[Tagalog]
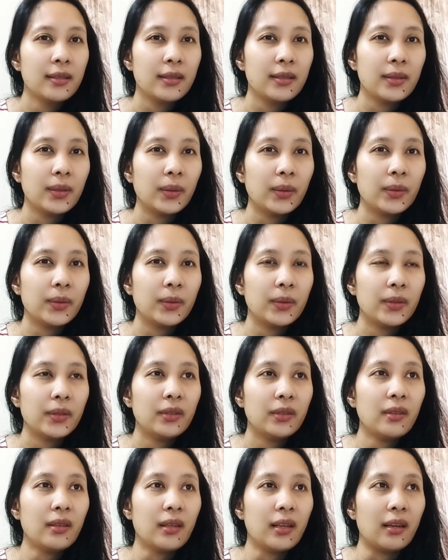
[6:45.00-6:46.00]
So,
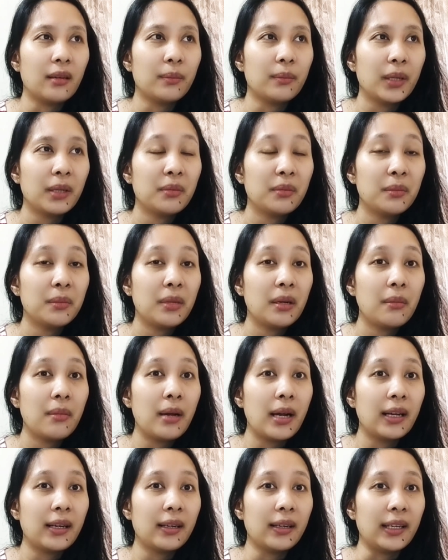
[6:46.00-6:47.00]
yun lang. Pag
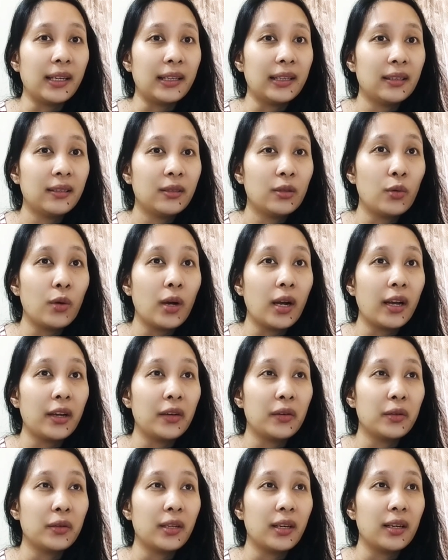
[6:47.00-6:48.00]
mababa ang rate, kuha
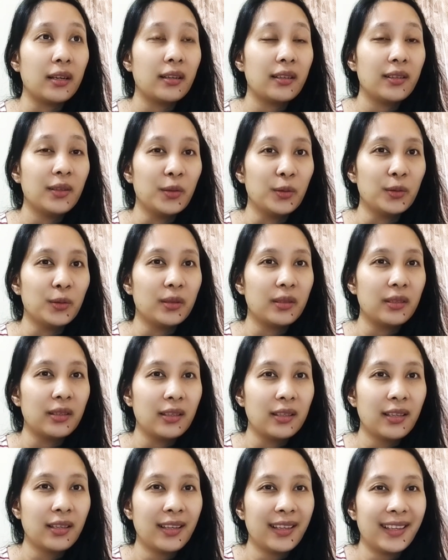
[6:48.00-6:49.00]
kayo ng gold.
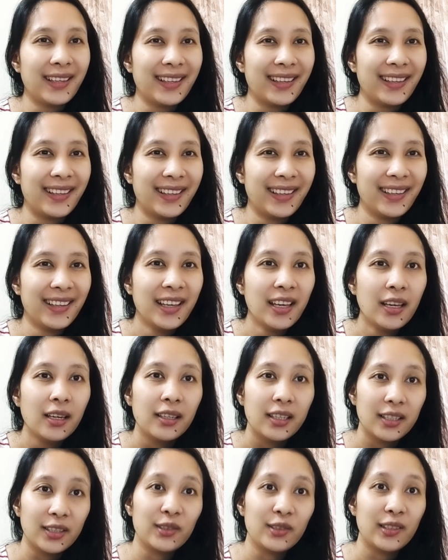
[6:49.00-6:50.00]

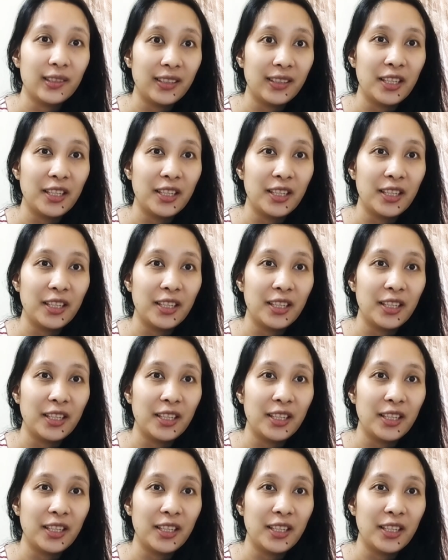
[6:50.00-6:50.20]
Patulad